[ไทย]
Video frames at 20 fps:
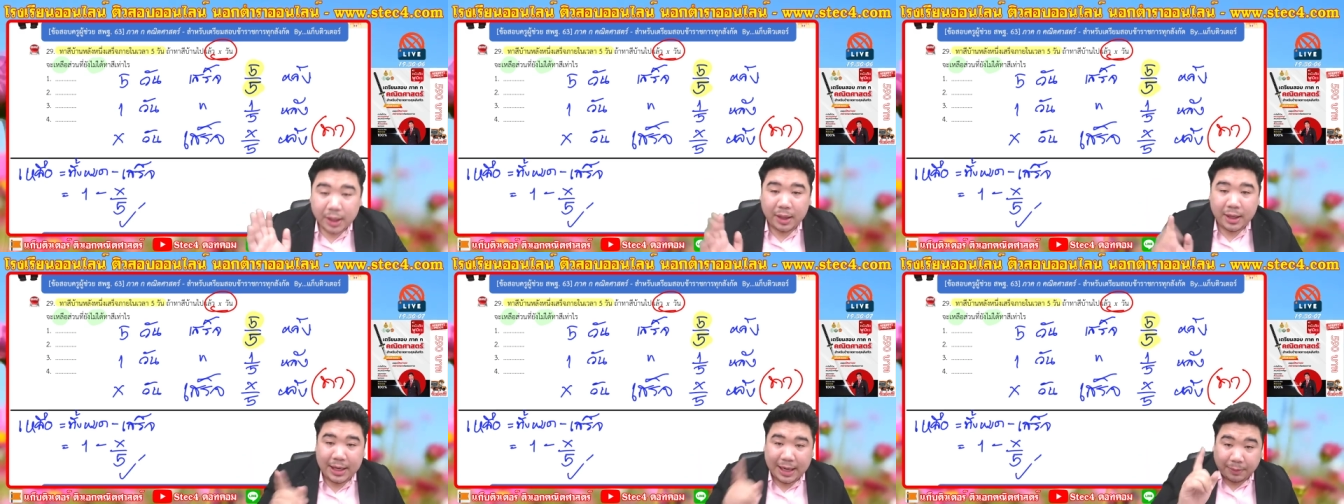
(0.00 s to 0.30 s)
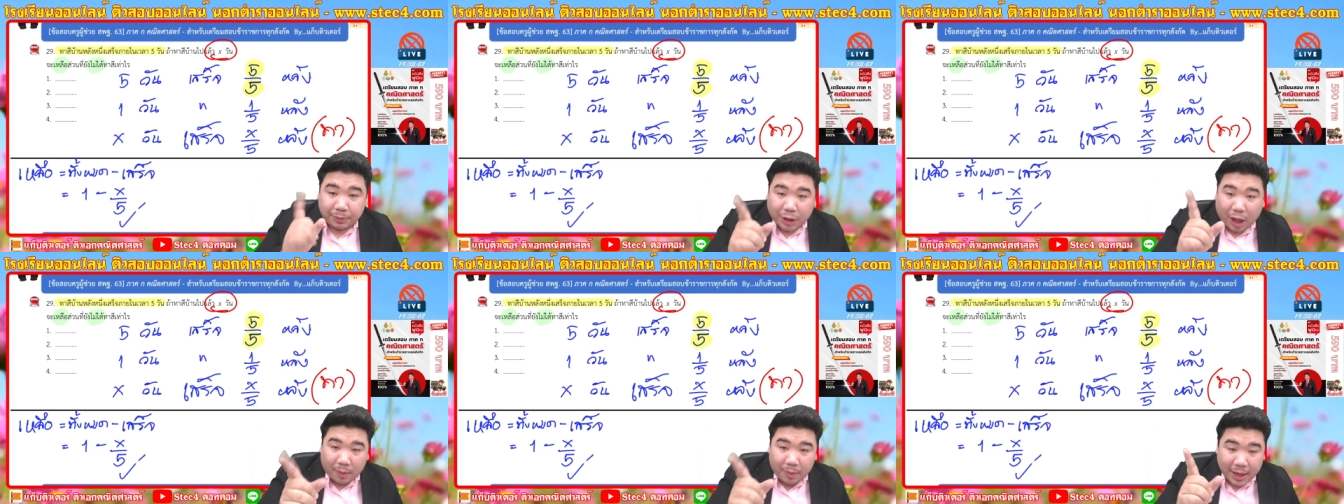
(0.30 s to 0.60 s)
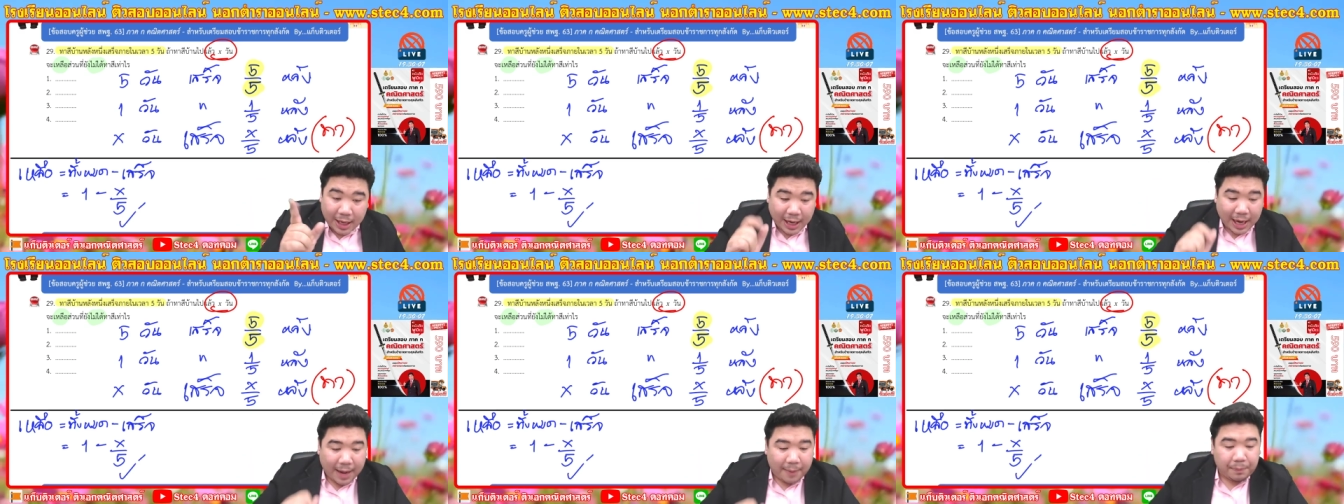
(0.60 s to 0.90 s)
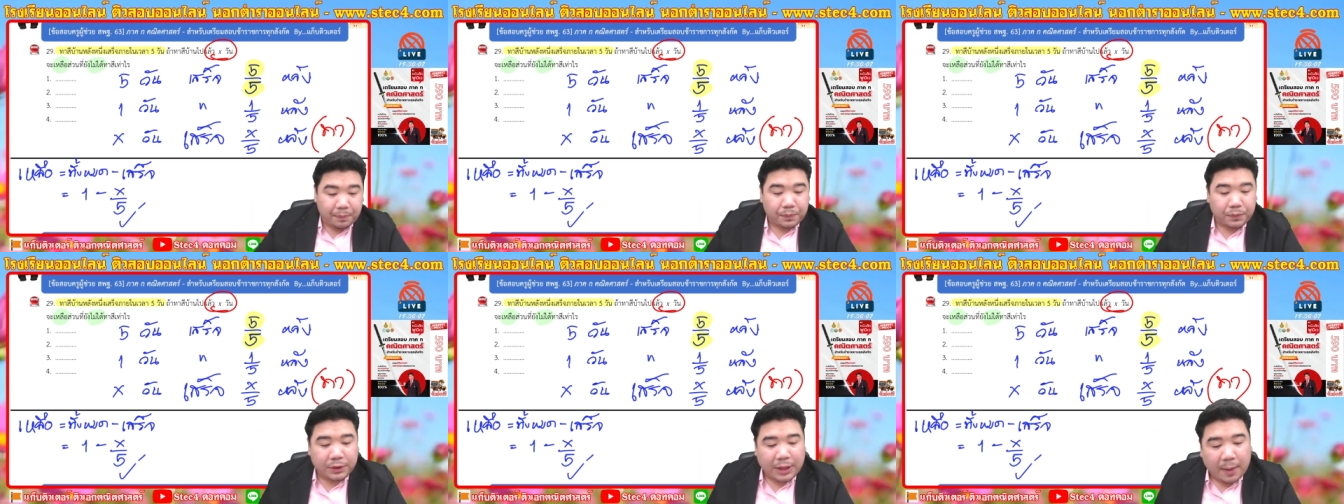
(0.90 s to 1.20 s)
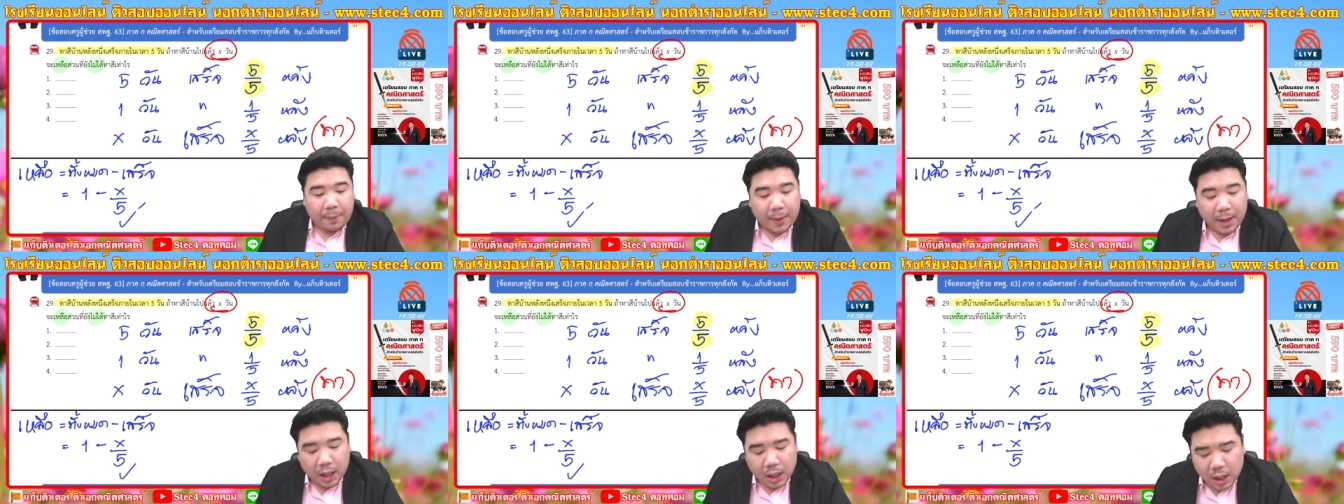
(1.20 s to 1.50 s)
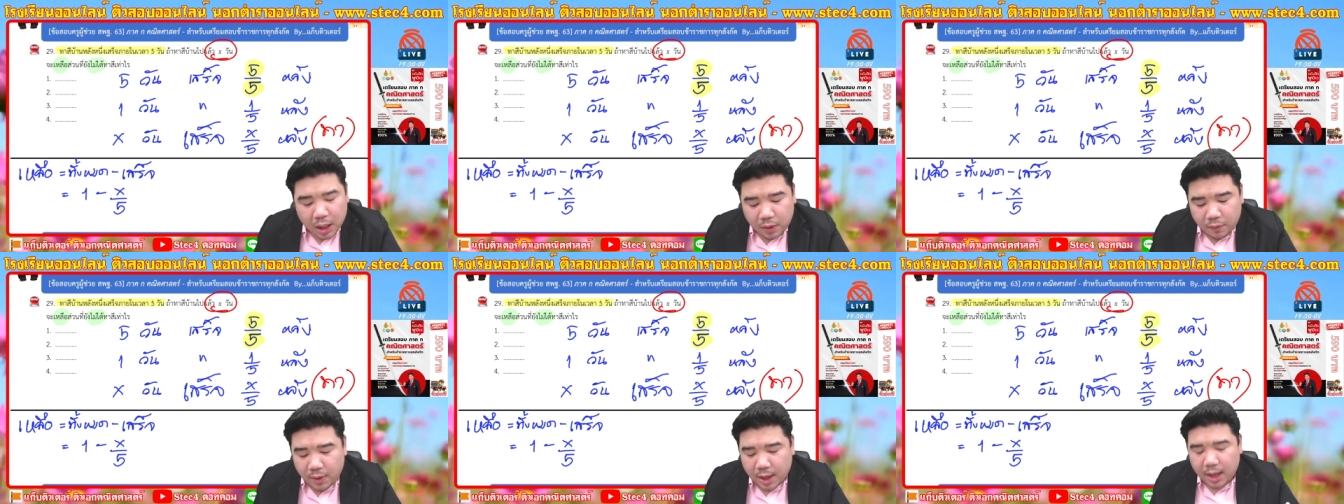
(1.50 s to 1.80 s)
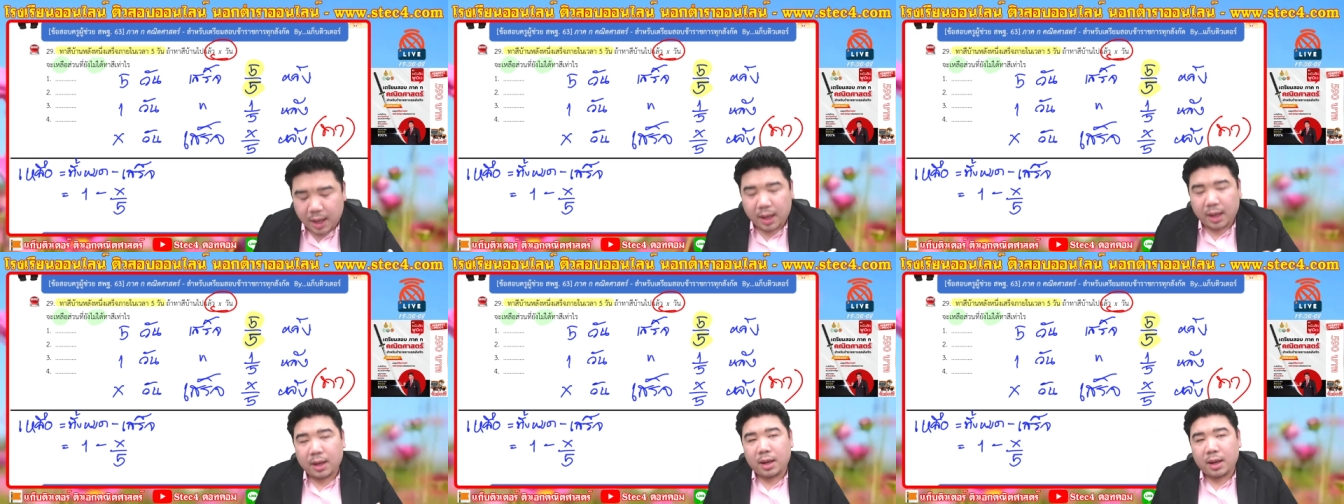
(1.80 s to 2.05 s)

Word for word: นี่คำตอบแล้วนะครับ แต่เพอเอินว่า